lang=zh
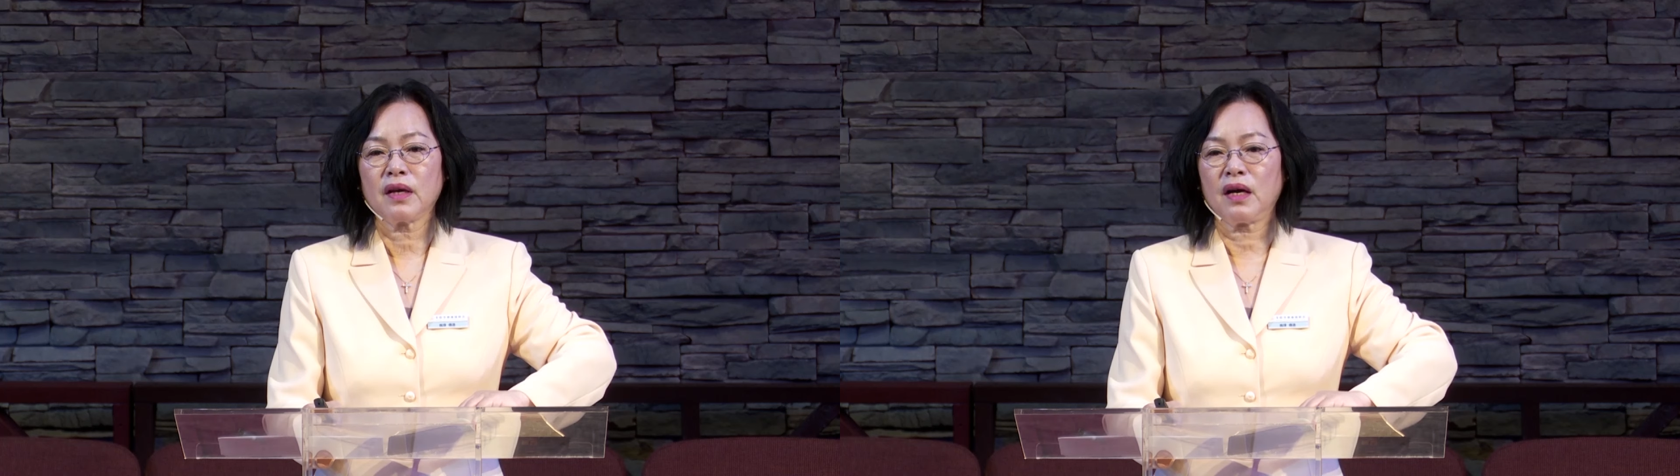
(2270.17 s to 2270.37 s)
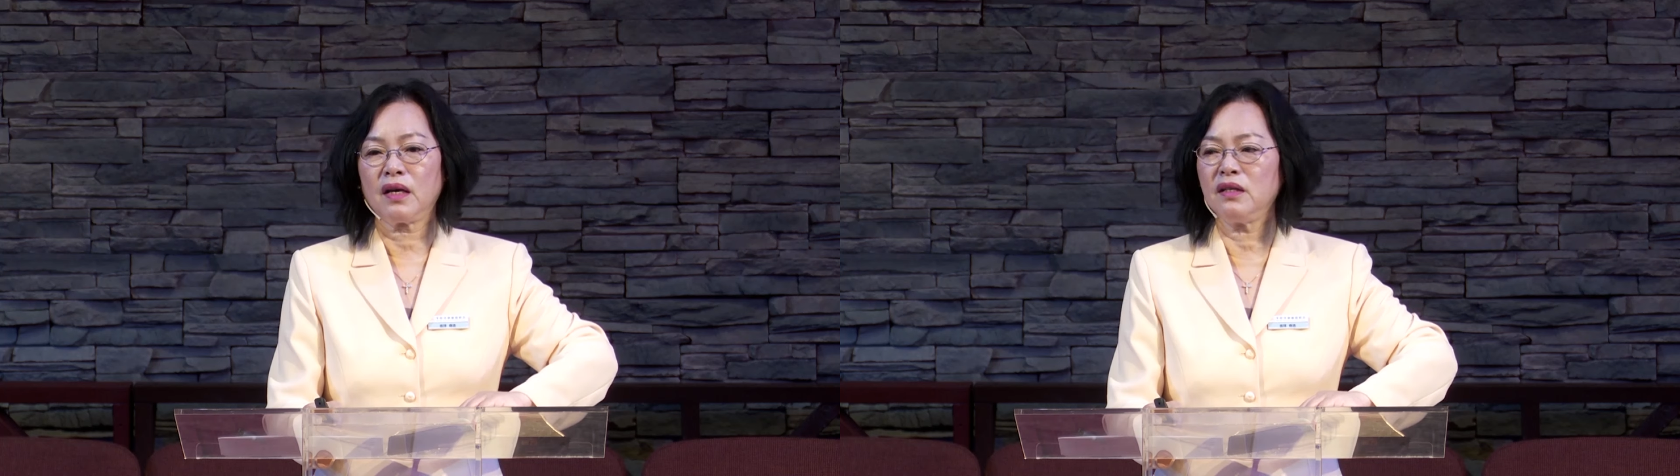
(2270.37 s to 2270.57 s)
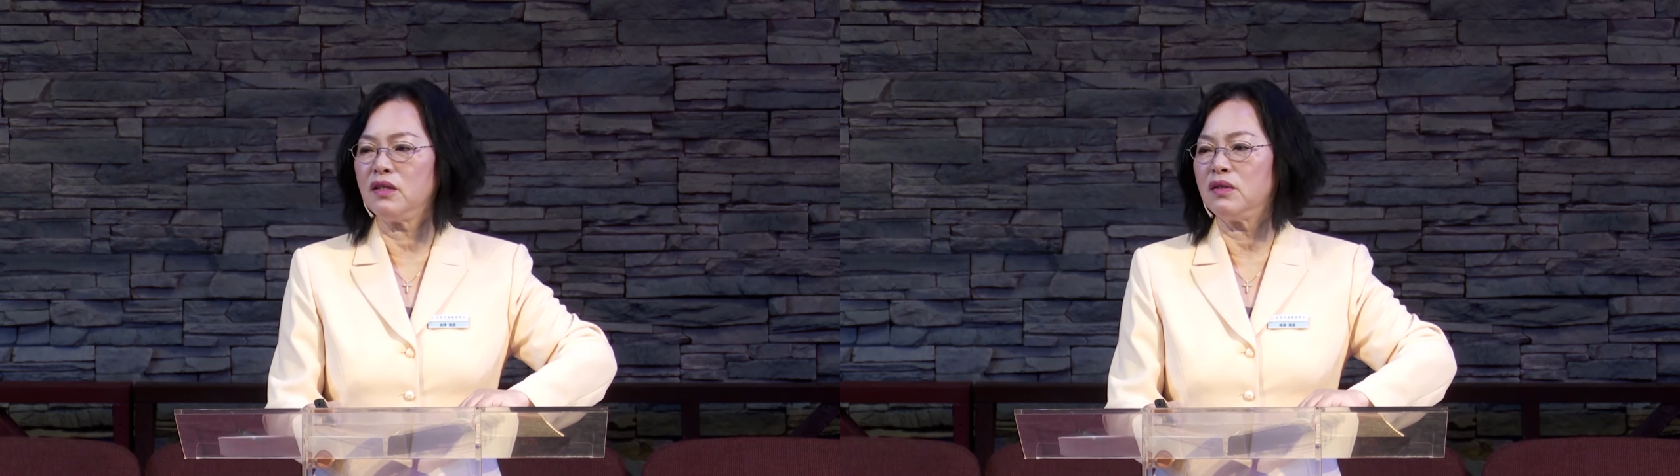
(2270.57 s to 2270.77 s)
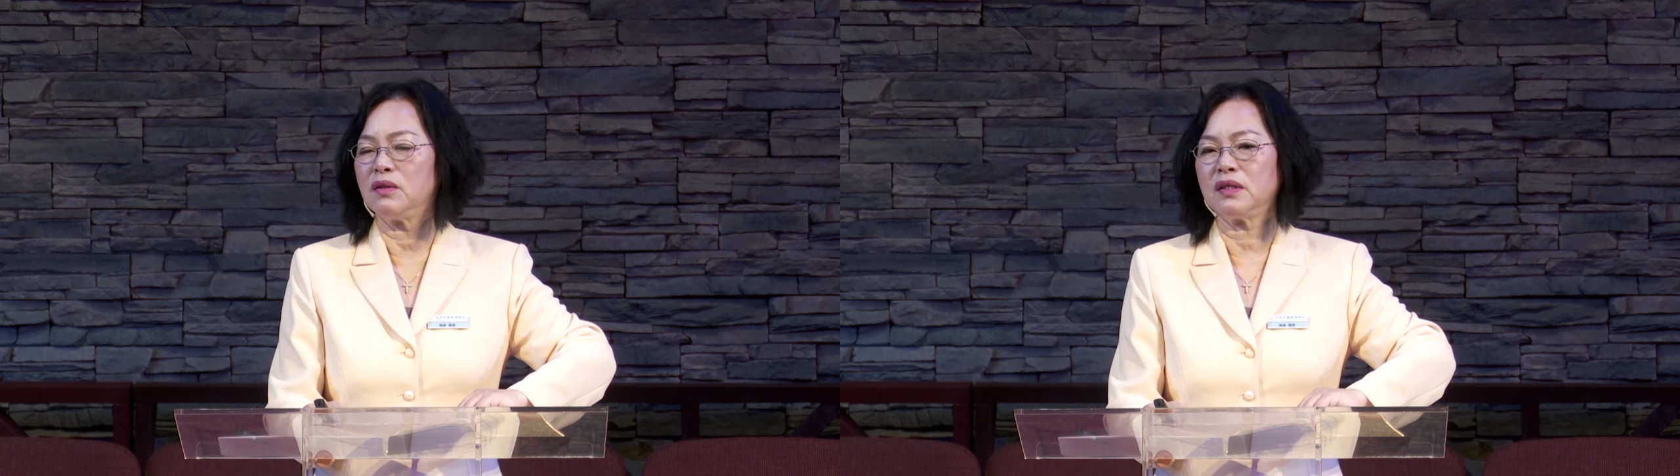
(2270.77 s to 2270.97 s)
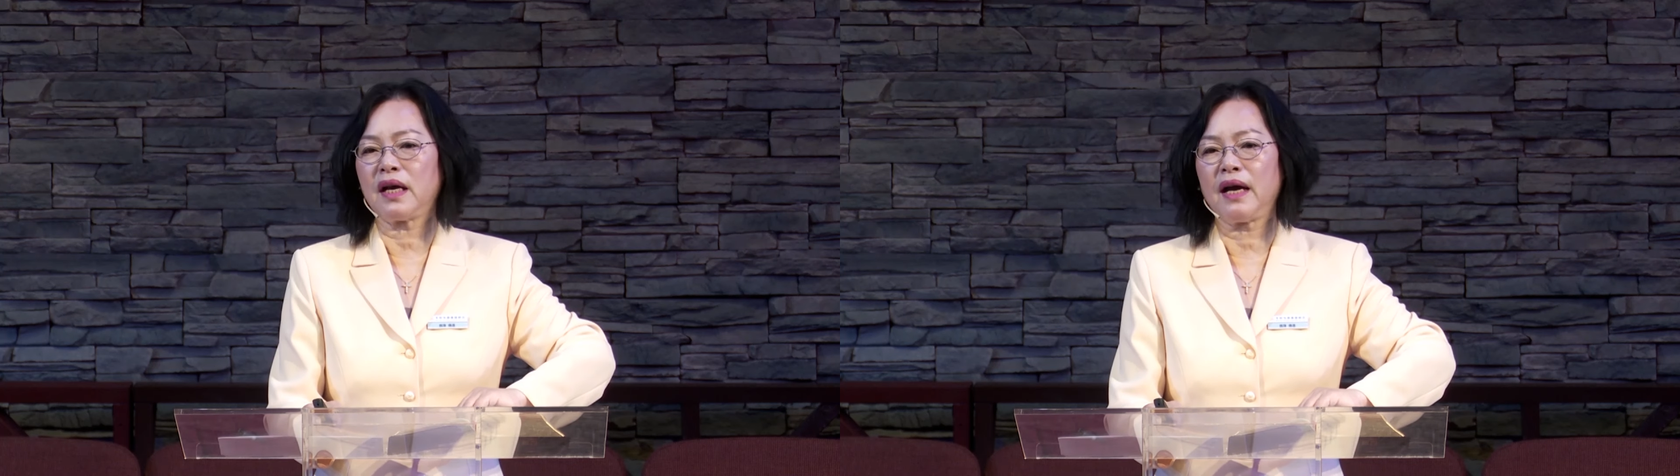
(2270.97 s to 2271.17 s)
很有
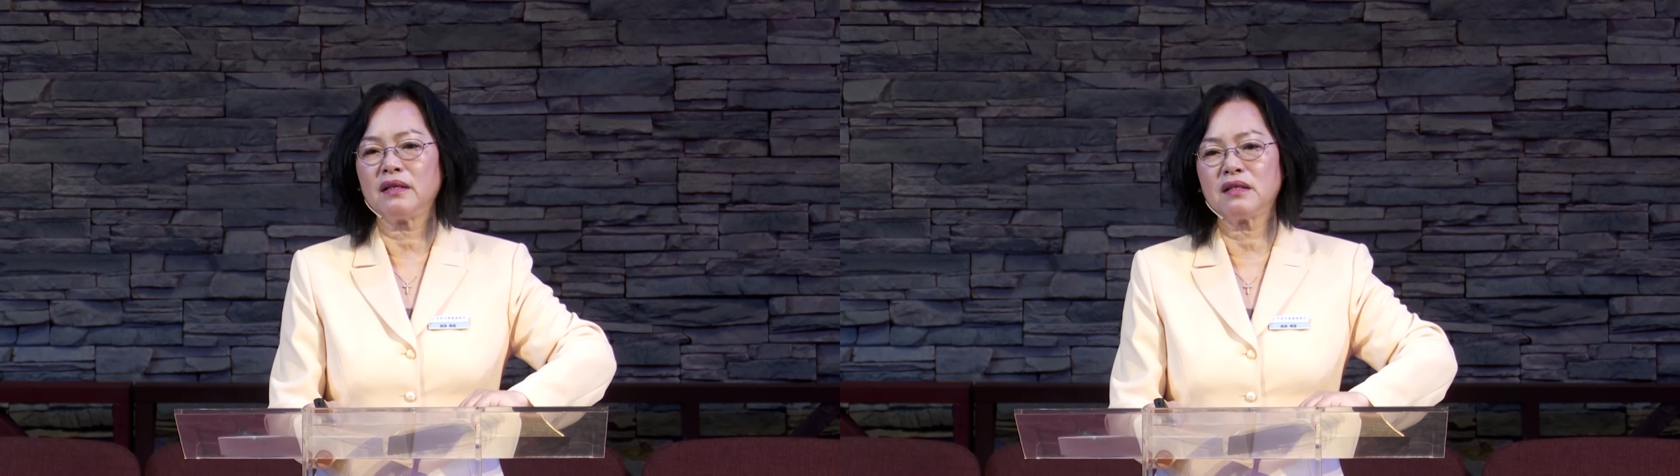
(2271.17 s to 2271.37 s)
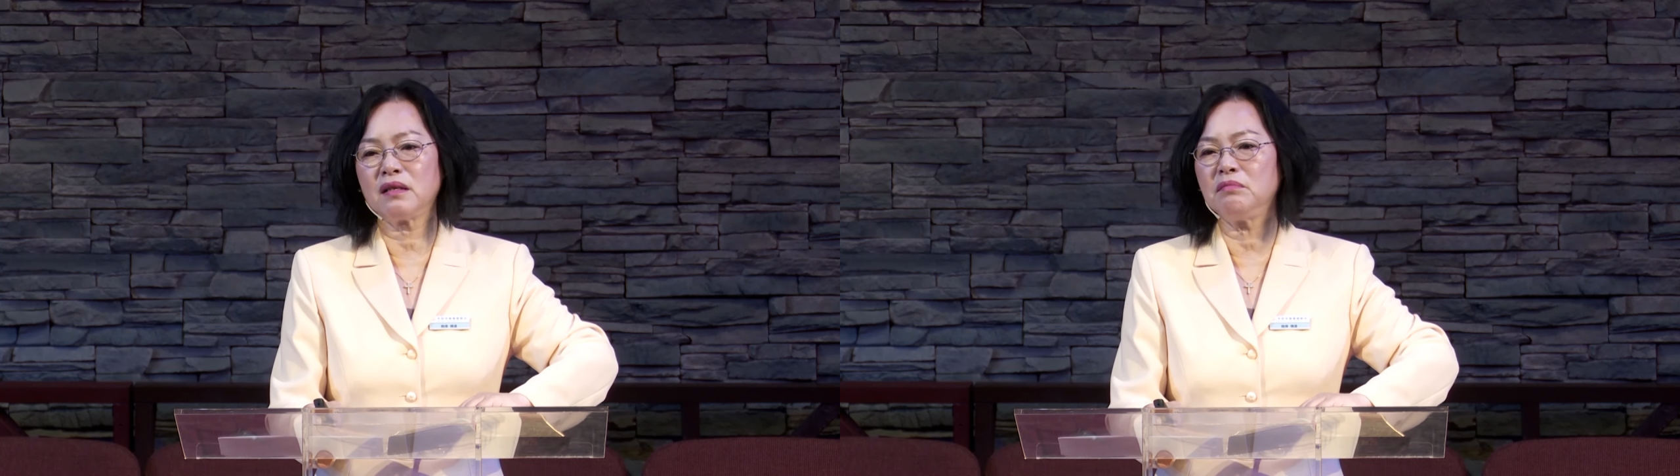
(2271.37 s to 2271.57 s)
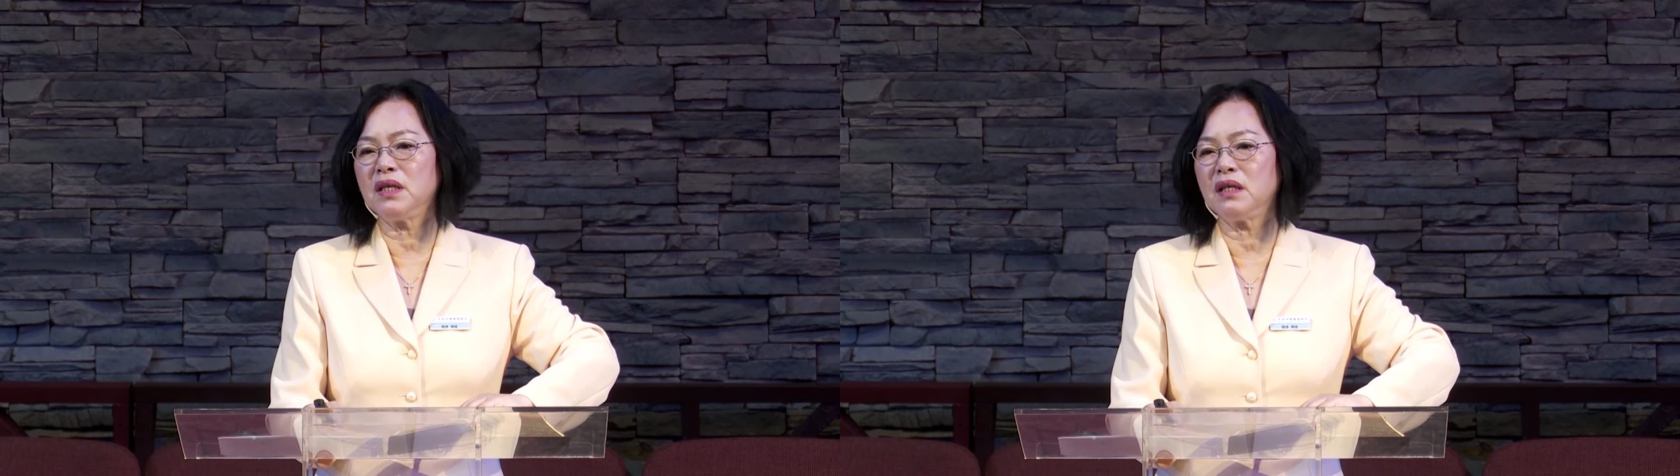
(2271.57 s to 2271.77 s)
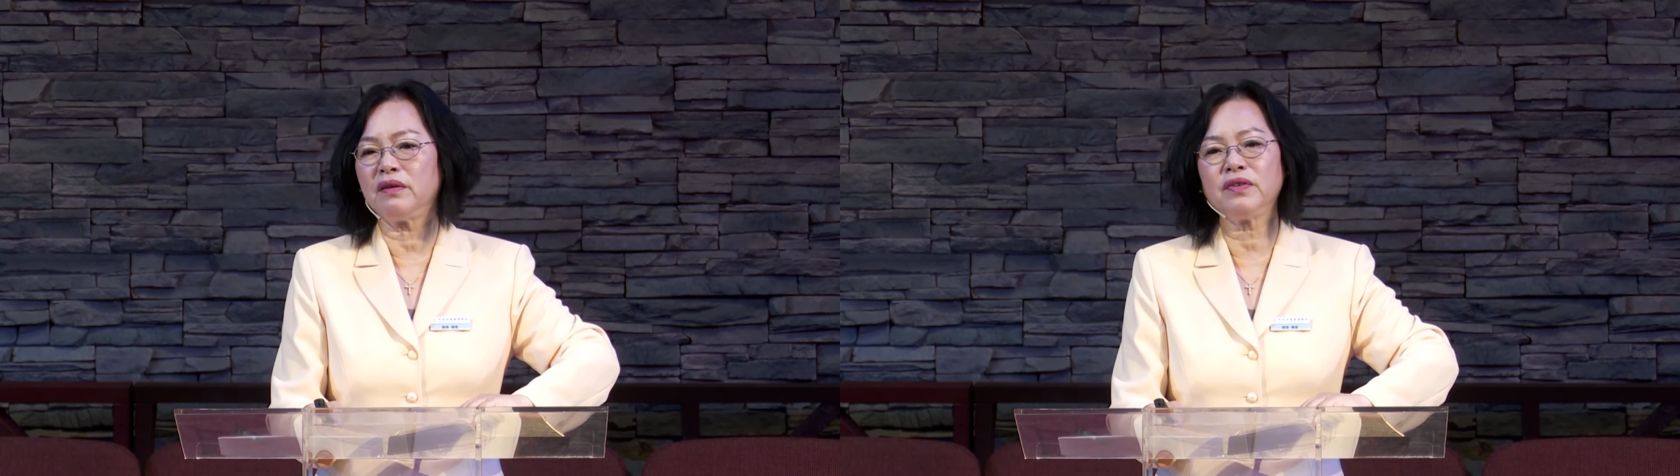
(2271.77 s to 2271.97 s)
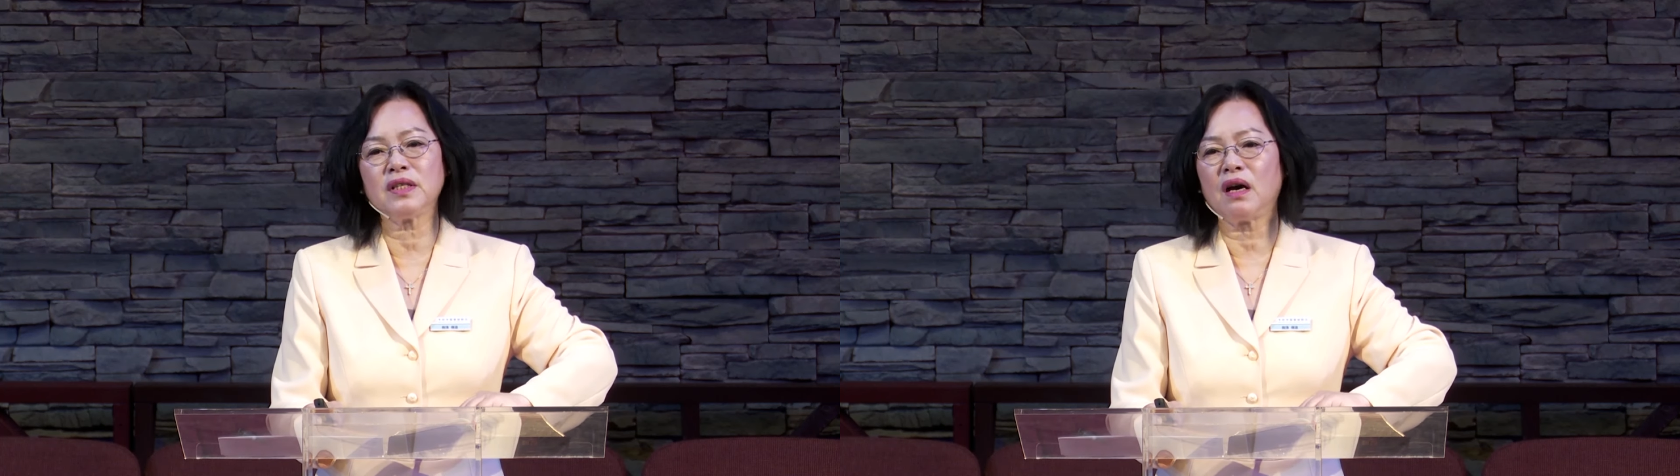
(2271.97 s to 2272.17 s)
才，生命也
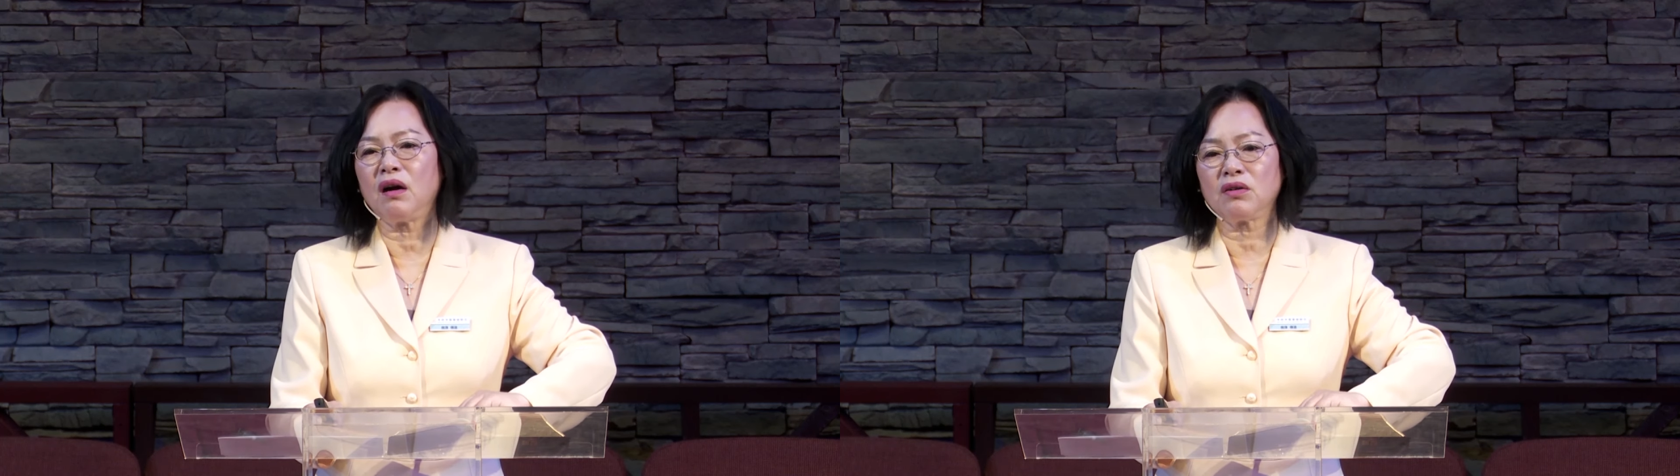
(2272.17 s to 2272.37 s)
非常好，